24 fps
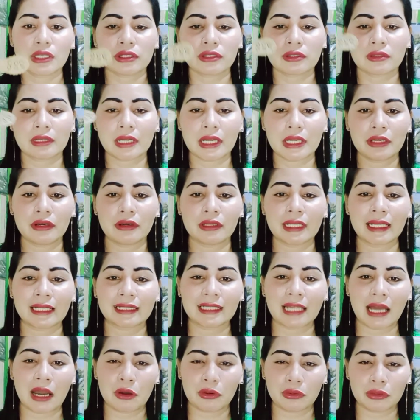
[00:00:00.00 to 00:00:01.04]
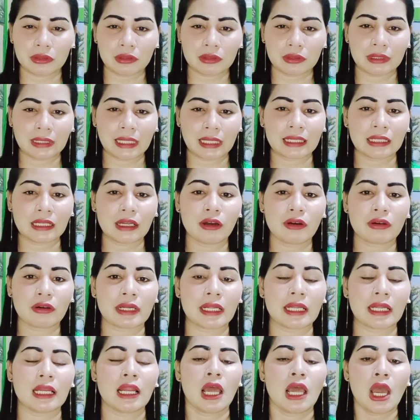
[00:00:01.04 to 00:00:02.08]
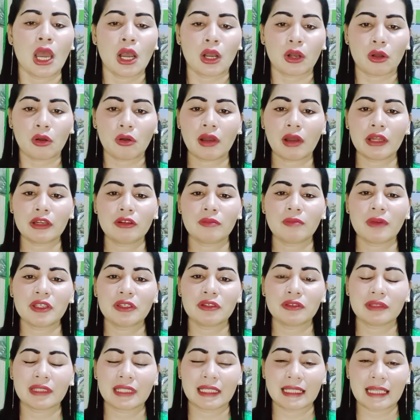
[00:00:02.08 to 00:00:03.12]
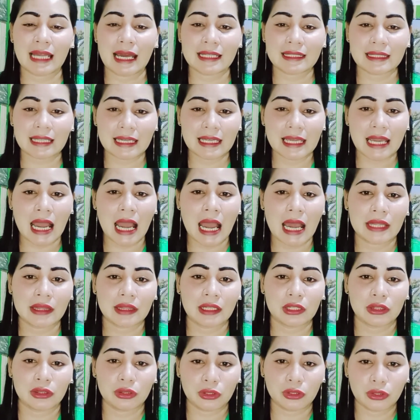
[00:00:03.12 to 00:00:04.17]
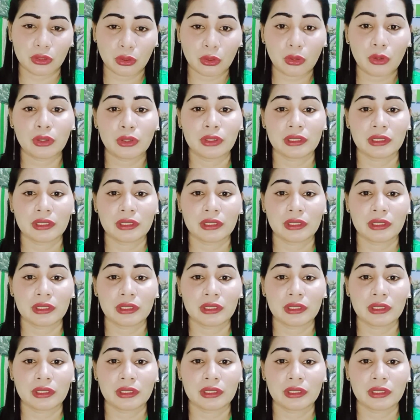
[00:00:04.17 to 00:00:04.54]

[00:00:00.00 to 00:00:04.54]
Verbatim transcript: So ngayon, ang dahon ng laurel, kung ano man yung tinatayaan ninyo